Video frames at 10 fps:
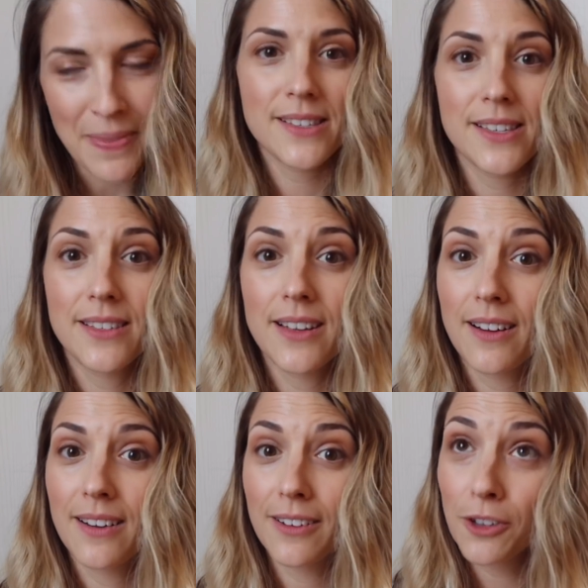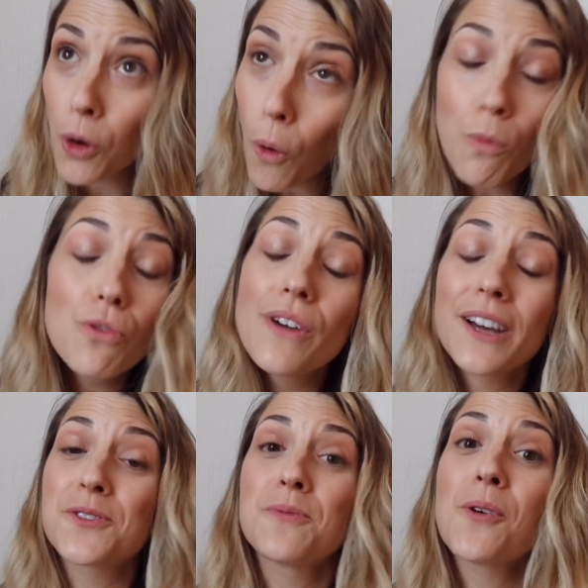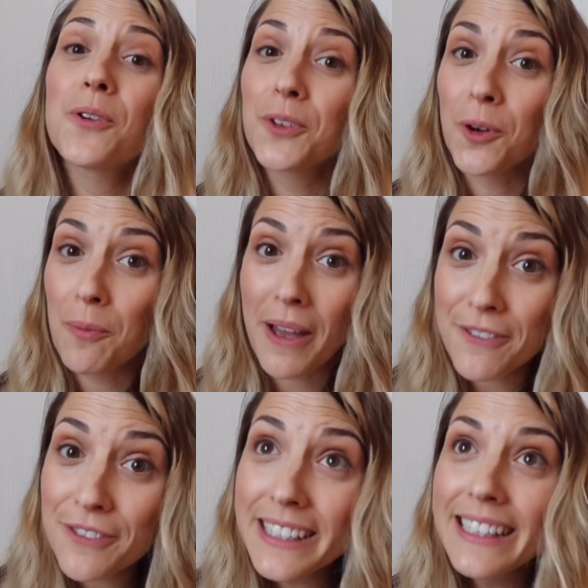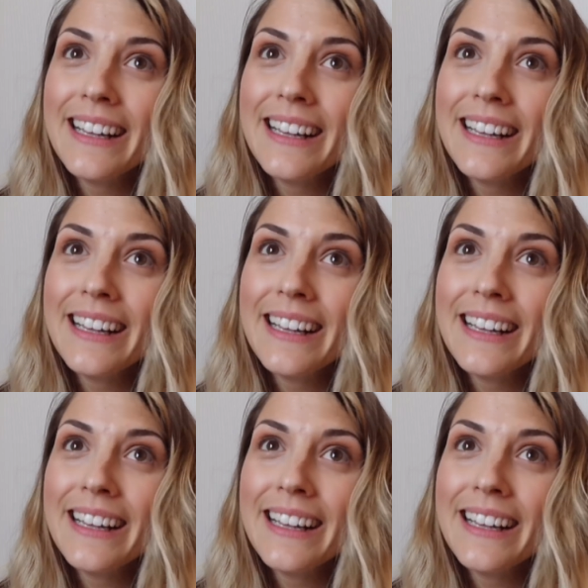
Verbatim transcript: C'est un gros bouleversement dans ma vie.